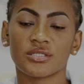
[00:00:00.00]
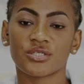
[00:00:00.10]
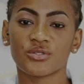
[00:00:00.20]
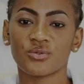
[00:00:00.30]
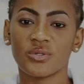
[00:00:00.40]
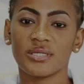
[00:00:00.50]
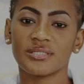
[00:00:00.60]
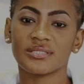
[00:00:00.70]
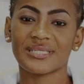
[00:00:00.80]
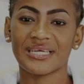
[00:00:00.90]
Je suis
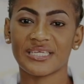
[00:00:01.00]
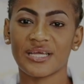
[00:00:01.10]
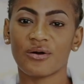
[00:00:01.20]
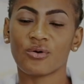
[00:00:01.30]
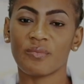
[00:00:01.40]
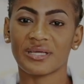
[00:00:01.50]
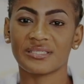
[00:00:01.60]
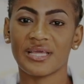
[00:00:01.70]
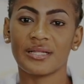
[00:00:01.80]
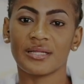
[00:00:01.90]
stagiaire en
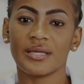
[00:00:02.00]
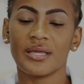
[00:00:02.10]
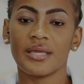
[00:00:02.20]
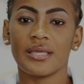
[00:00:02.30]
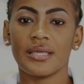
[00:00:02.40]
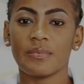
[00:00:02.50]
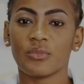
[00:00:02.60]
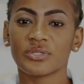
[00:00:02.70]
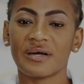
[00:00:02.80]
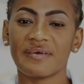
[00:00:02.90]
commercial et
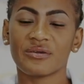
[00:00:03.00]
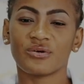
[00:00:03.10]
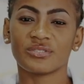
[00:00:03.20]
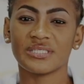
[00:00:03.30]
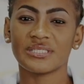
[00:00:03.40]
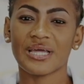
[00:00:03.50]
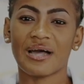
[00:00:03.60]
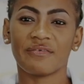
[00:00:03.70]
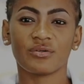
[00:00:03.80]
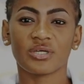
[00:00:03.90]
mon travail consiste
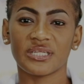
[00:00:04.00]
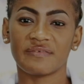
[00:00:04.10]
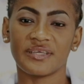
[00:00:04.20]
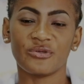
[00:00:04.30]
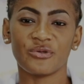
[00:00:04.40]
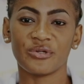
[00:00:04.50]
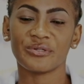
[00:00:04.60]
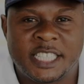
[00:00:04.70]
à vendre des véhicules.